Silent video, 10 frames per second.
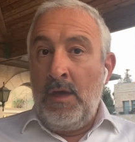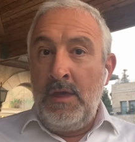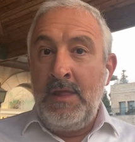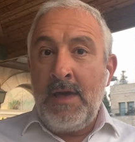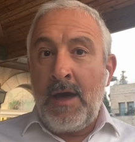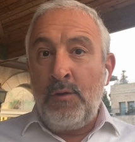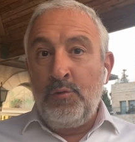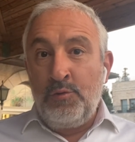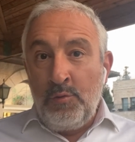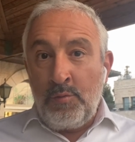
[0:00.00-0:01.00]
Il y a
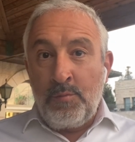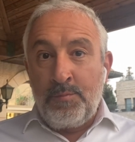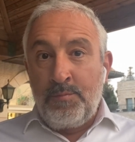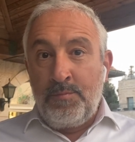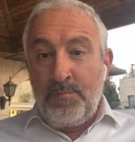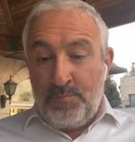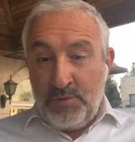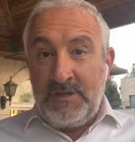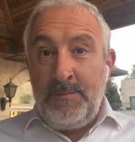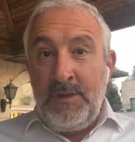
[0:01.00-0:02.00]
deux
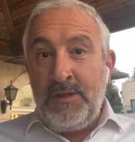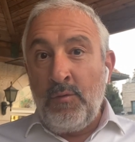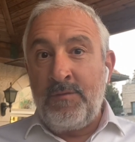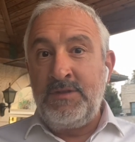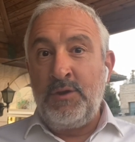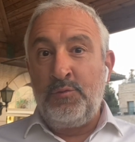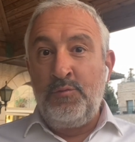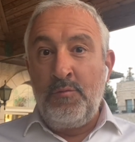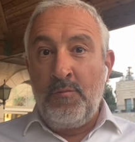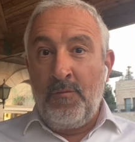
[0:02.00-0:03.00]
possibilités, on va dire
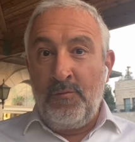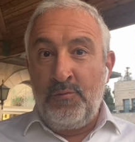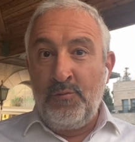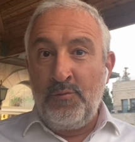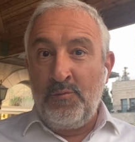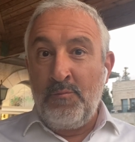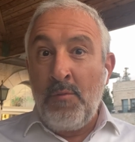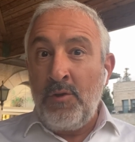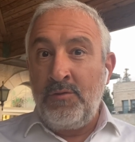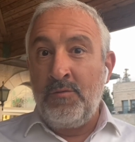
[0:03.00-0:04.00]
deux
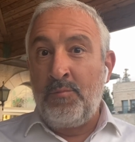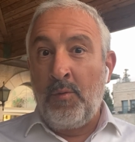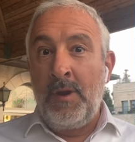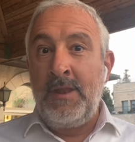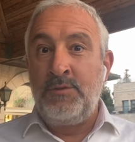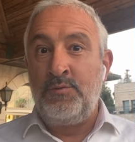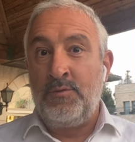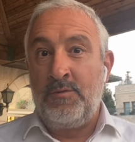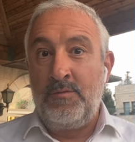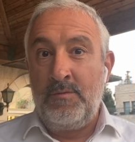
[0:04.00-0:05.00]
modes pour la nature,
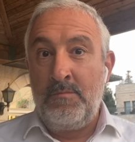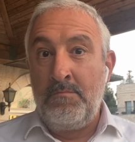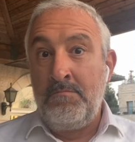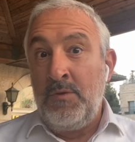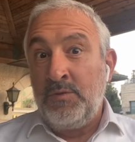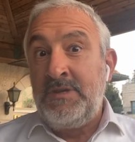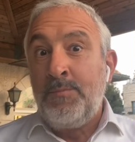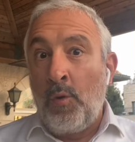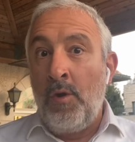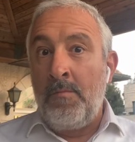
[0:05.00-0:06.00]
mais aussi
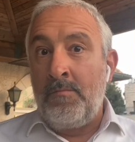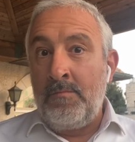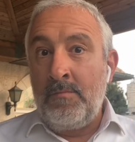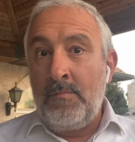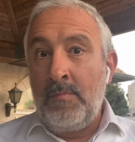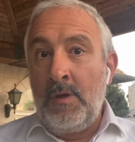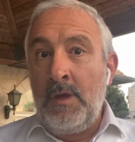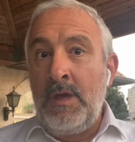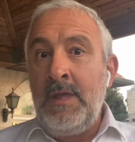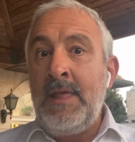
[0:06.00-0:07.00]
pour l'homme.
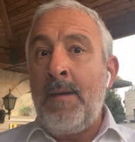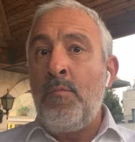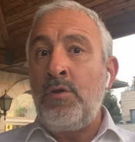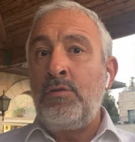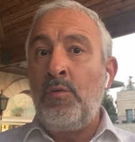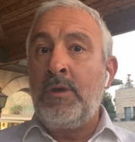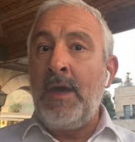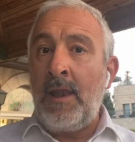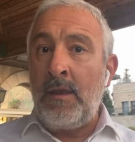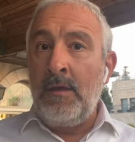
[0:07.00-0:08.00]
Il y a un mode dans
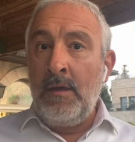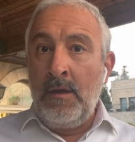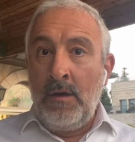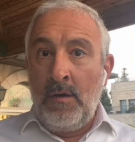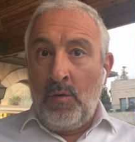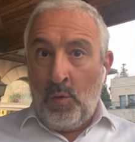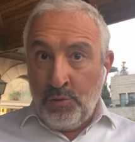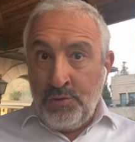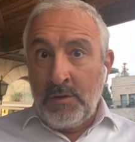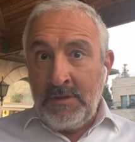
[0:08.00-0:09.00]
lequel on
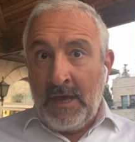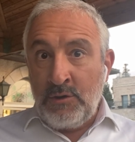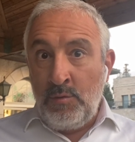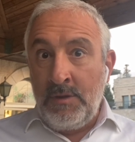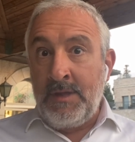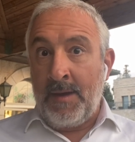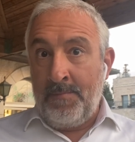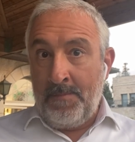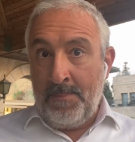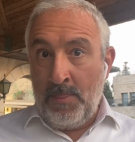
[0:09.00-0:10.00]
donne des résultats,
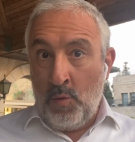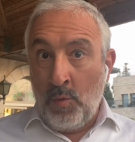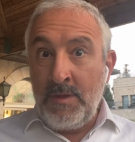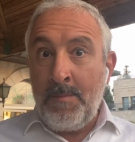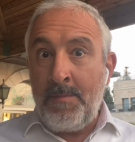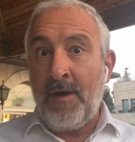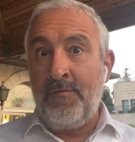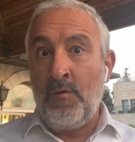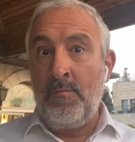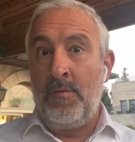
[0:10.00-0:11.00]
on est
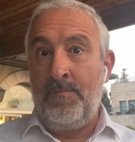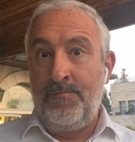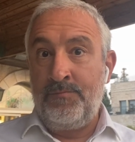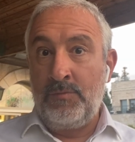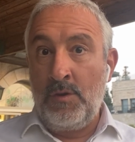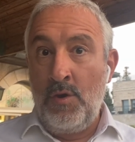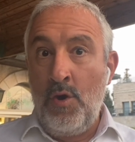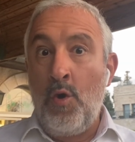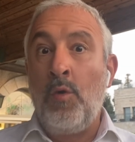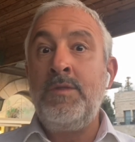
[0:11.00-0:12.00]
performant,
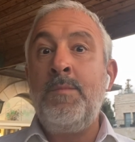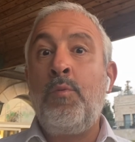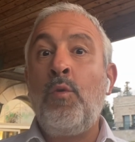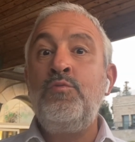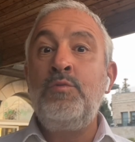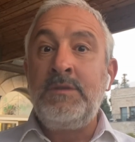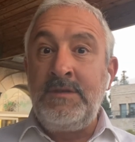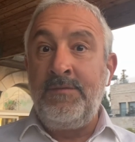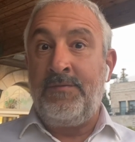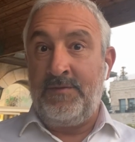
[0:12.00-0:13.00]
on est
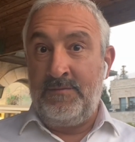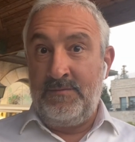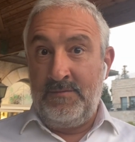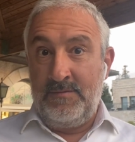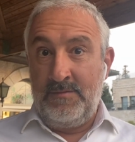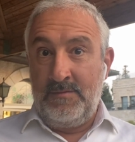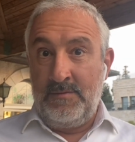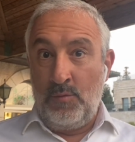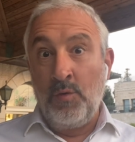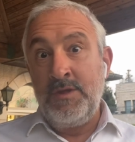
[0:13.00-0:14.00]
productif,
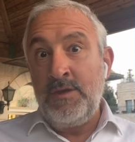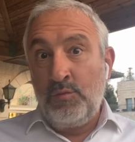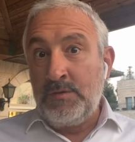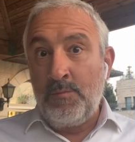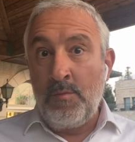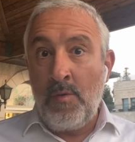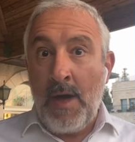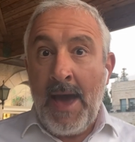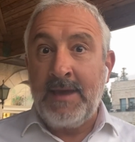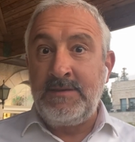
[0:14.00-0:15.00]
on est tout simplement
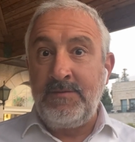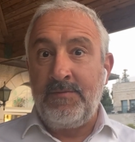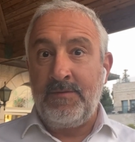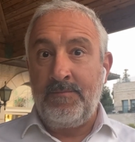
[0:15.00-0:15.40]
actif.